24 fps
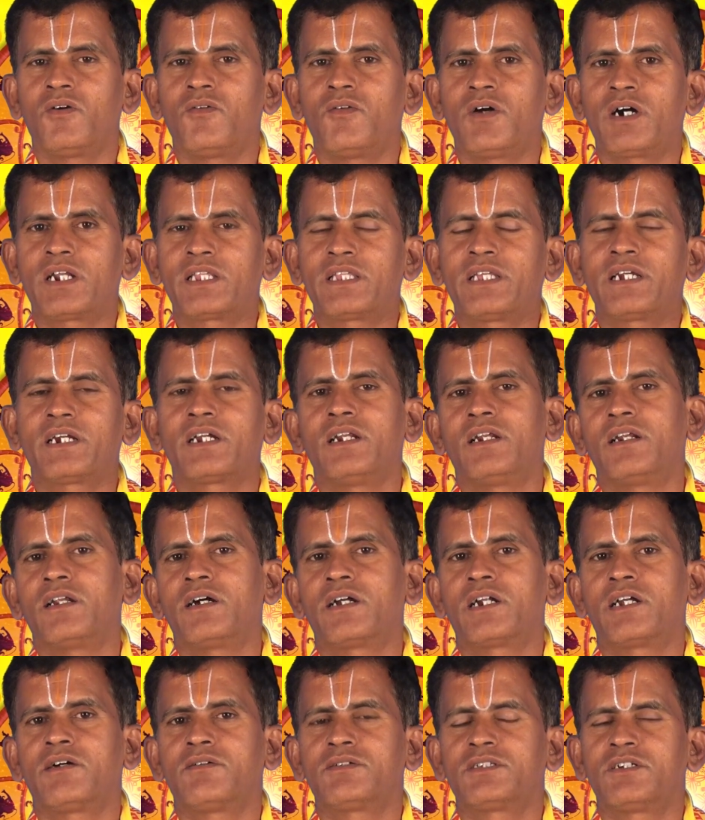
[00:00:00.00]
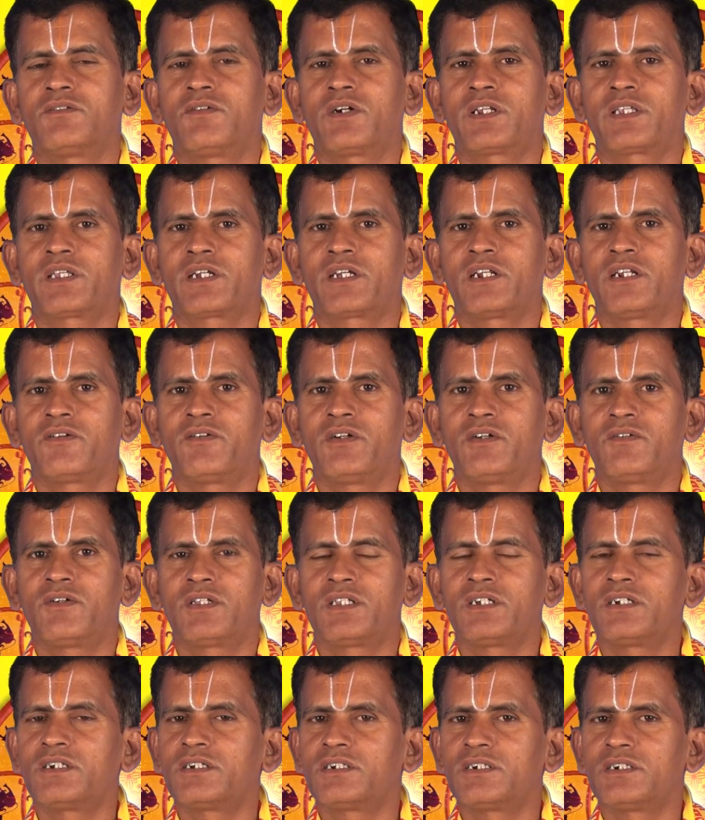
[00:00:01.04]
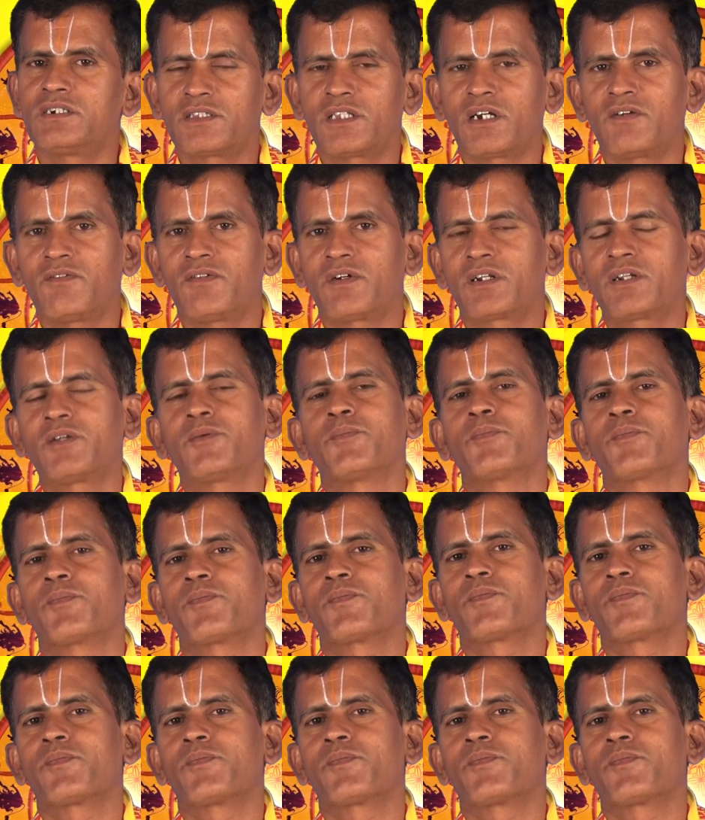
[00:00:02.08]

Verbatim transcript: வார்த்தைகள் அனாவசிய வார்த்தைகளை விடுவது தவறு